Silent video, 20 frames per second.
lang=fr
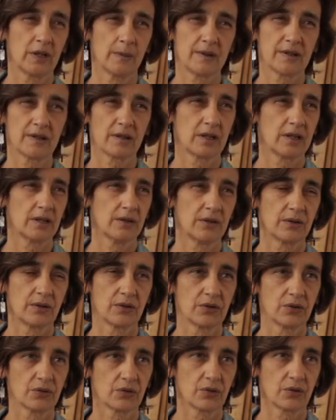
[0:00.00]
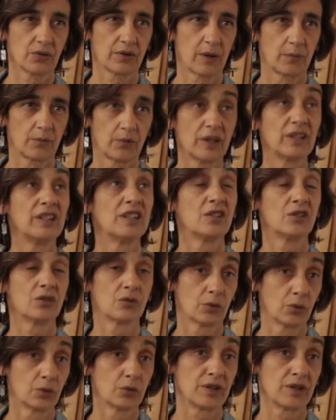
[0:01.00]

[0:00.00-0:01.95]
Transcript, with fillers: parce que les discussions que